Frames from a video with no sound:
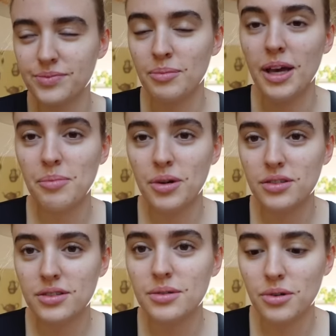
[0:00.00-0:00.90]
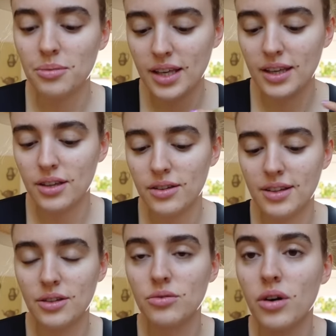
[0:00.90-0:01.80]
maple syrup et
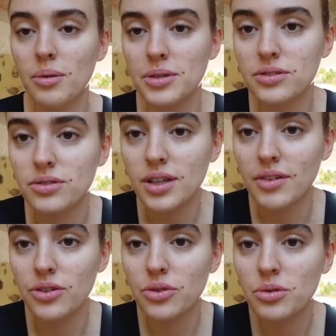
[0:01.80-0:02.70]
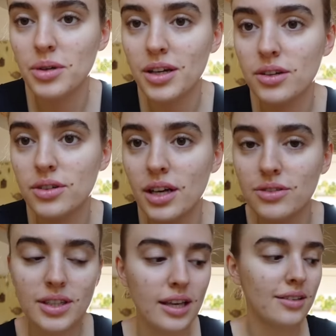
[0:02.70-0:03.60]
des noix parce que ça va trop bien avec le
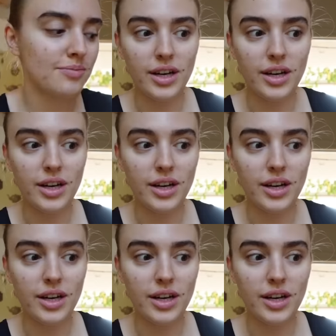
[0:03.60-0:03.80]
carrot cake.